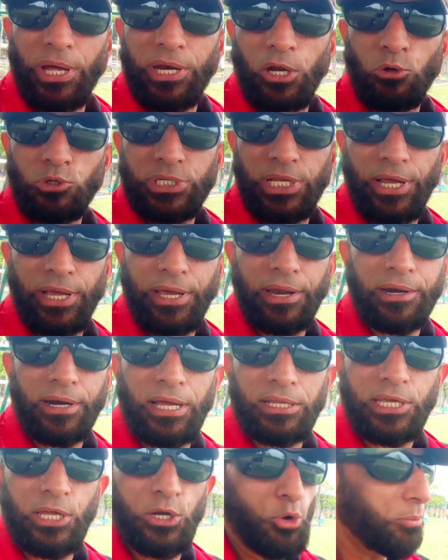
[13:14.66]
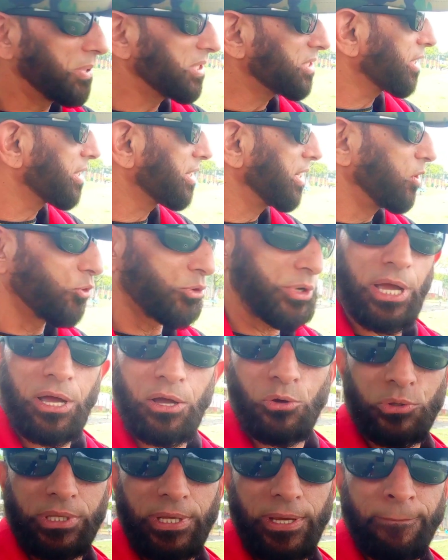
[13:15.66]
सुबह नौ से लेकर रात के नौ बजे तक ये लोग
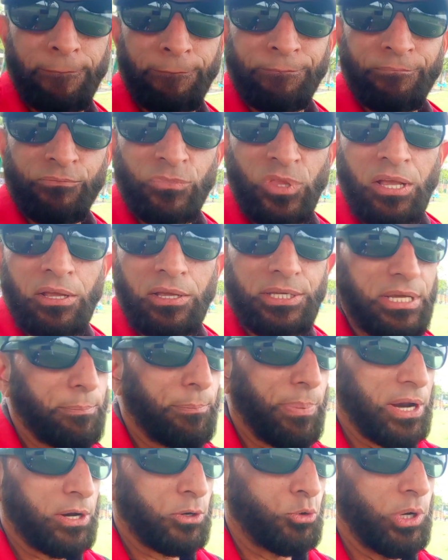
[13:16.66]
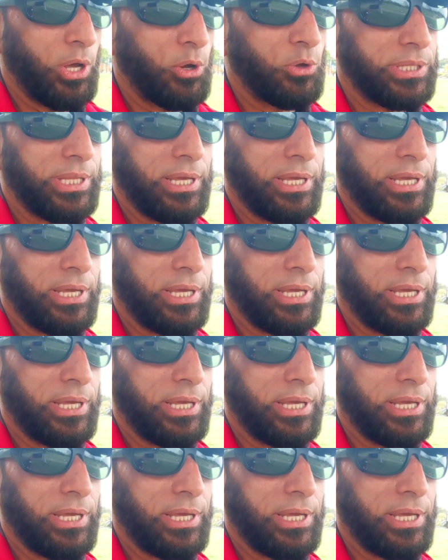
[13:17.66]
यहाँ होते हैं ये पार्क खुला